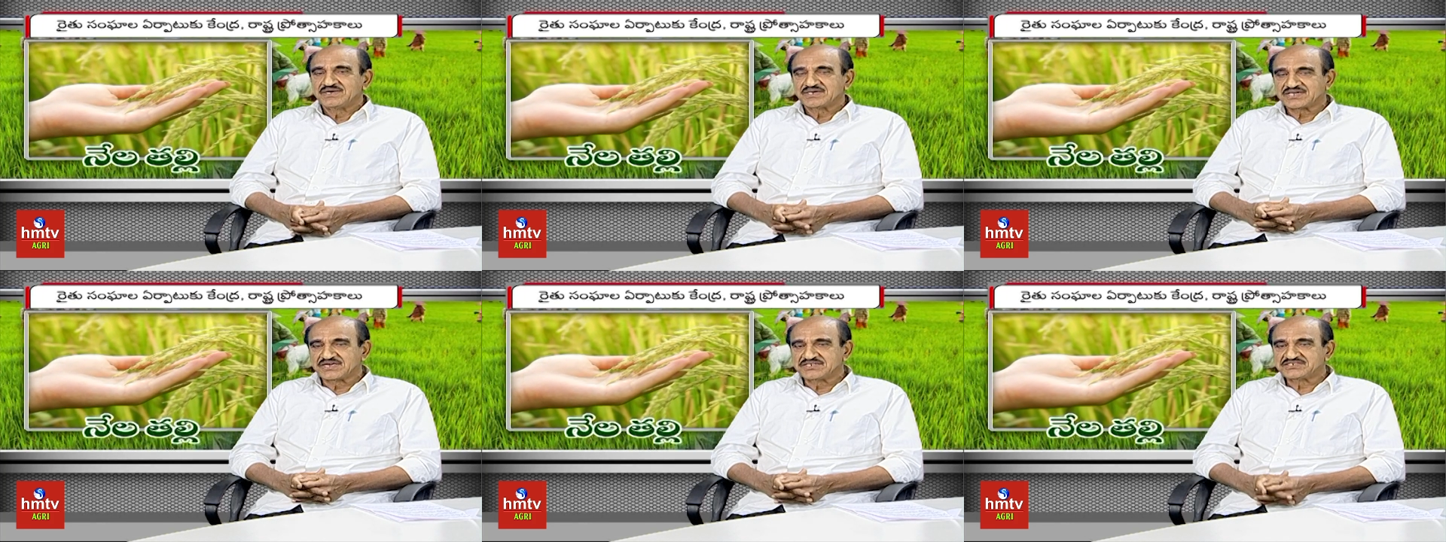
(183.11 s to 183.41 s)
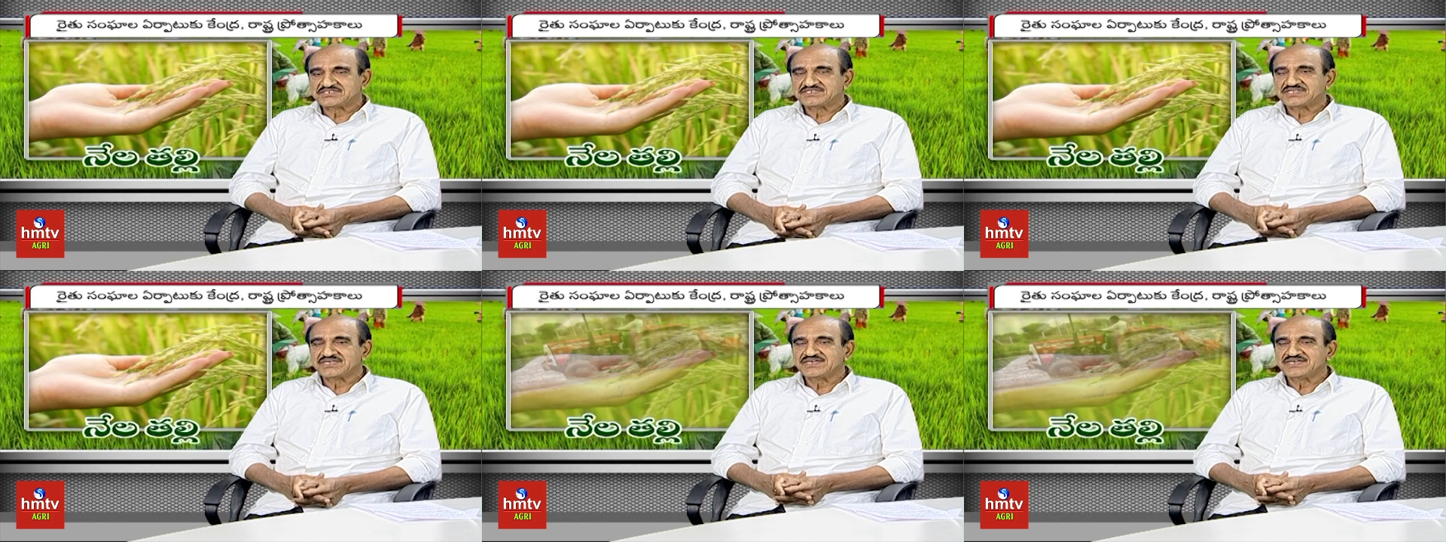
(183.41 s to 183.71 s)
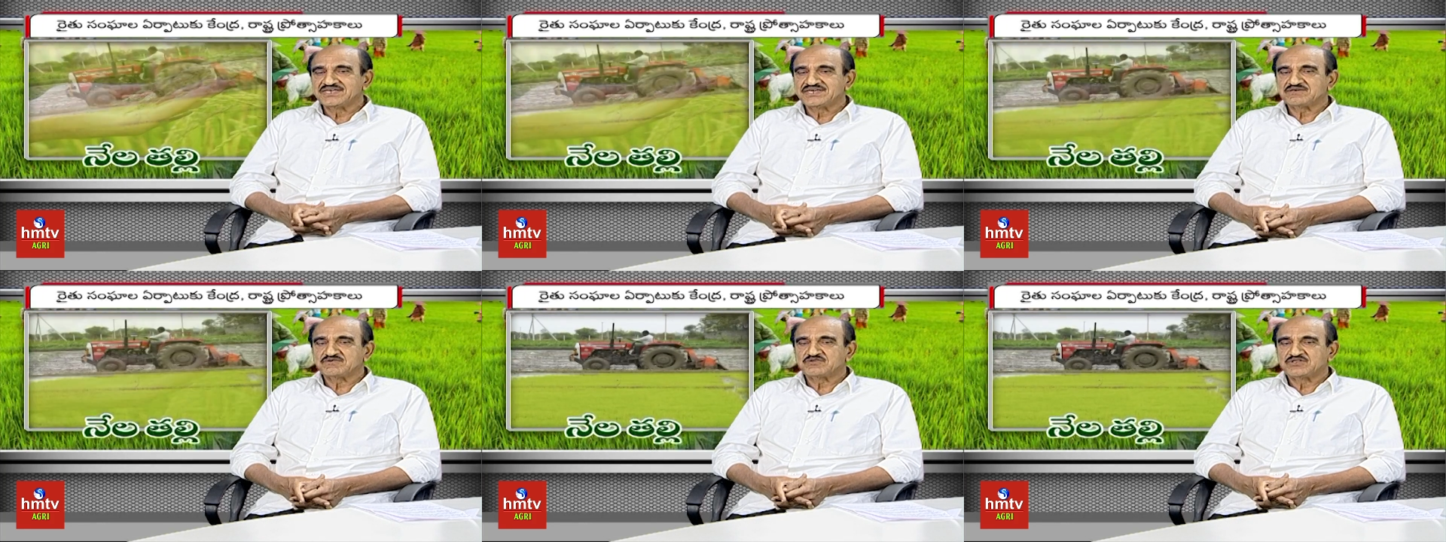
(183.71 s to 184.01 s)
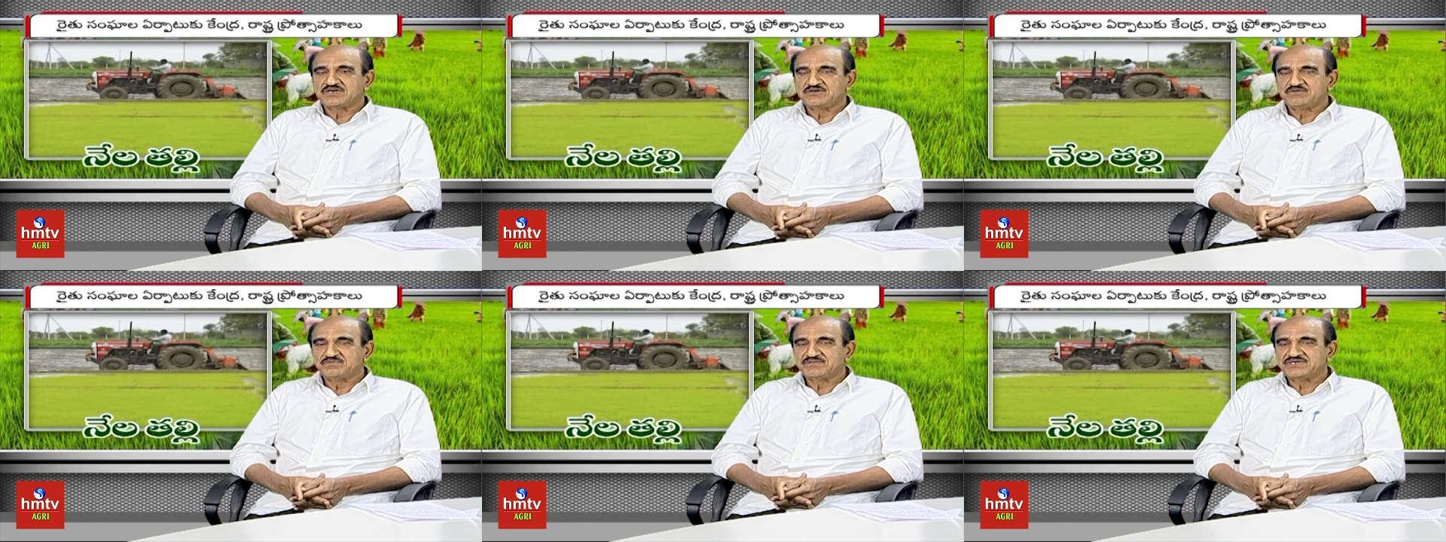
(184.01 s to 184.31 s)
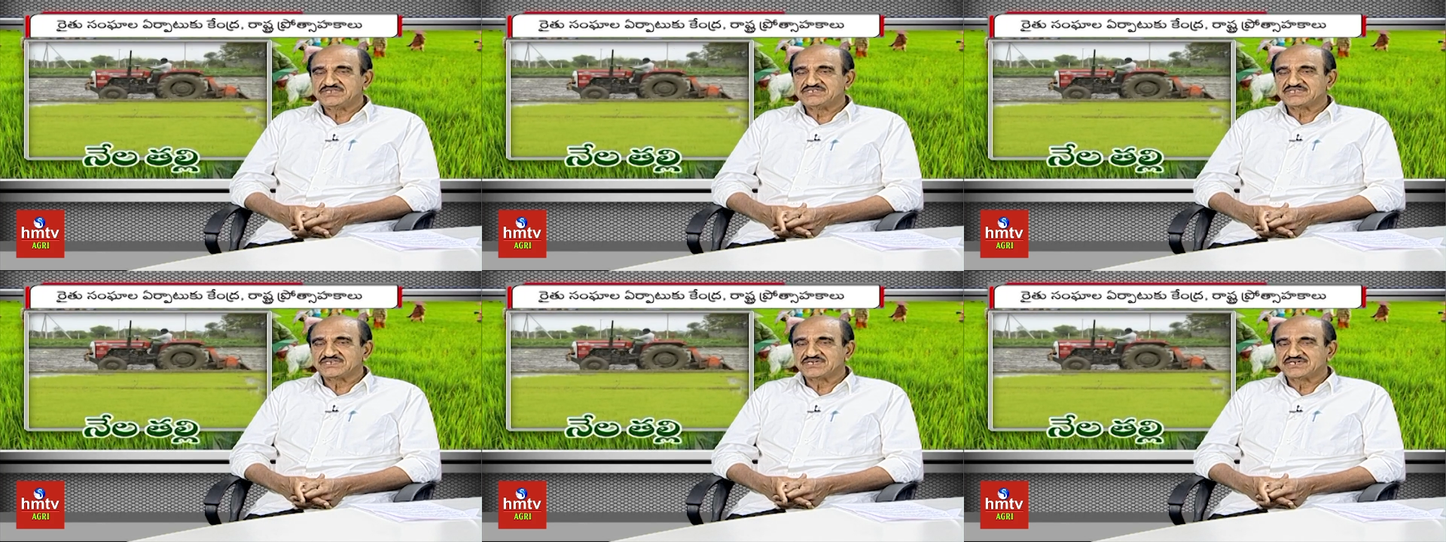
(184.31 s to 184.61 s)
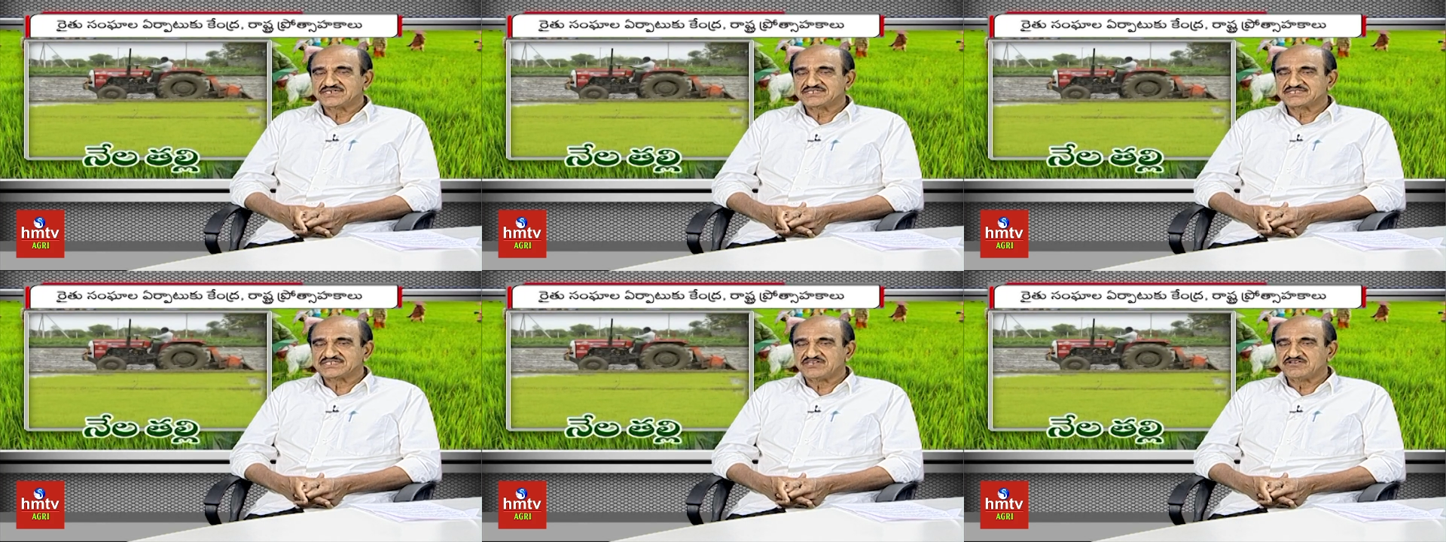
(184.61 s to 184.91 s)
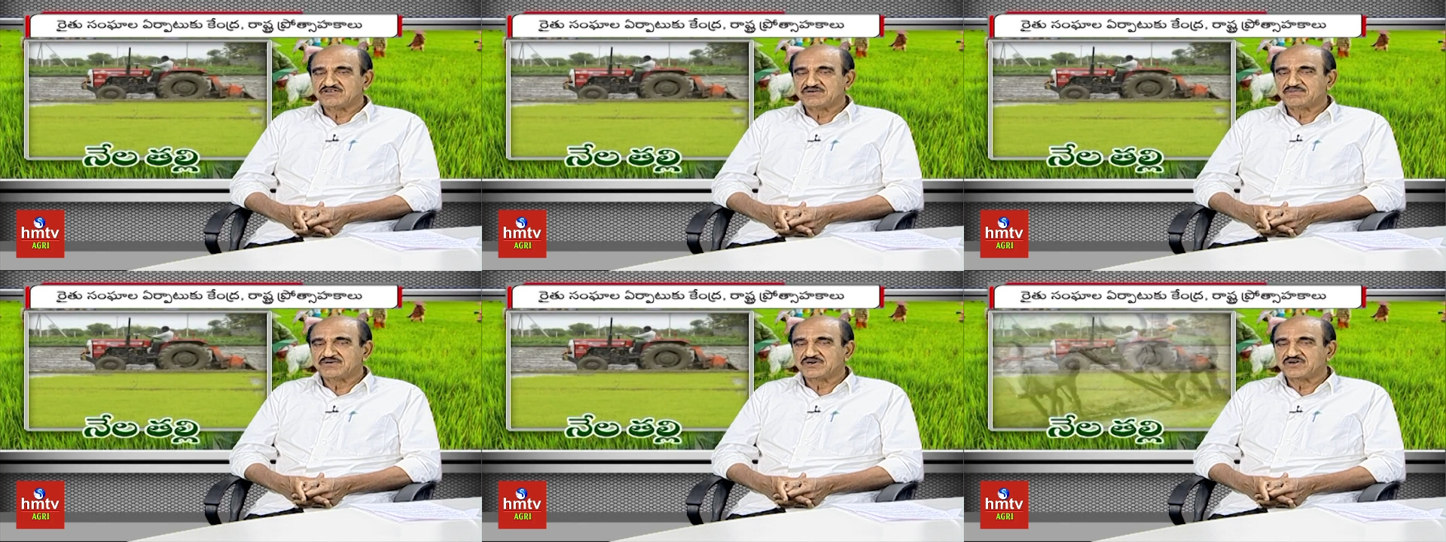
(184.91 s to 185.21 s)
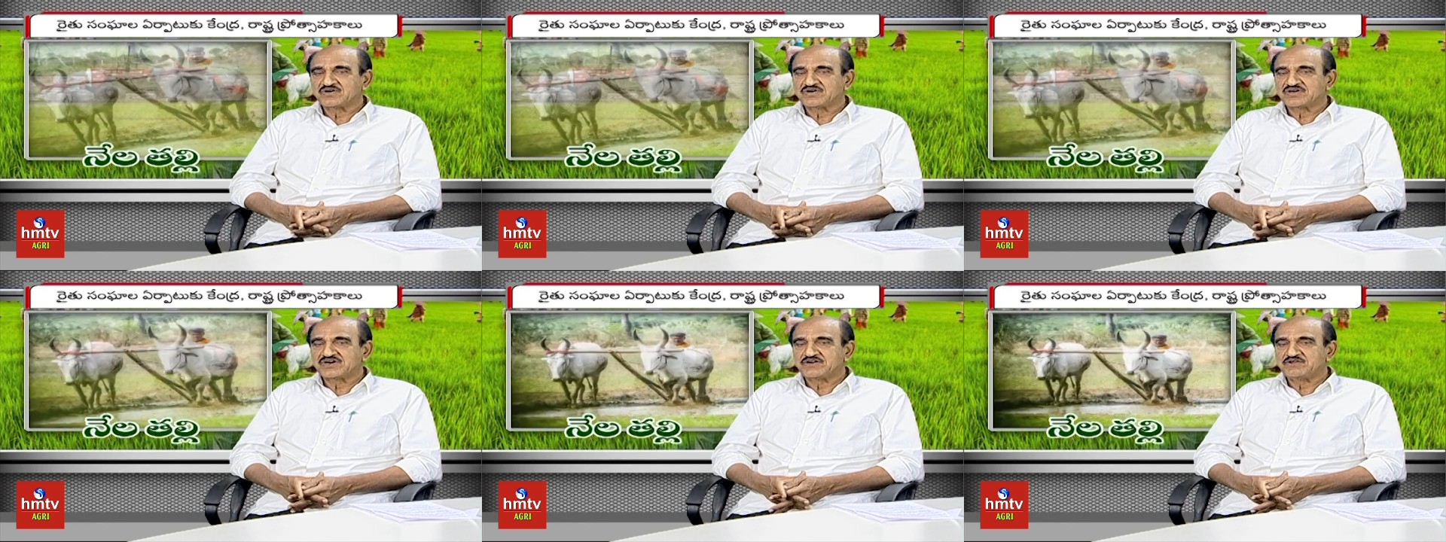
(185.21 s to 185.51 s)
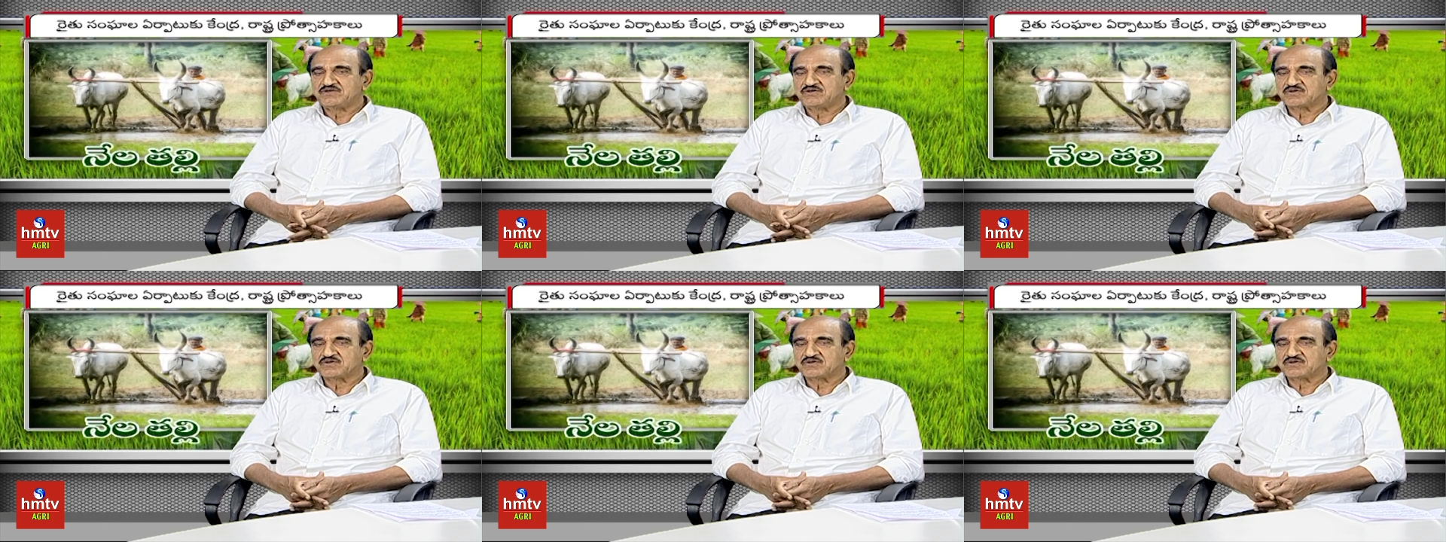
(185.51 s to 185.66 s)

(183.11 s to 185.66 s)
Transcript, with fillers: ఖచ్చితంగా కొద్దిగా మంచిగా సేవాభావం కలిగిన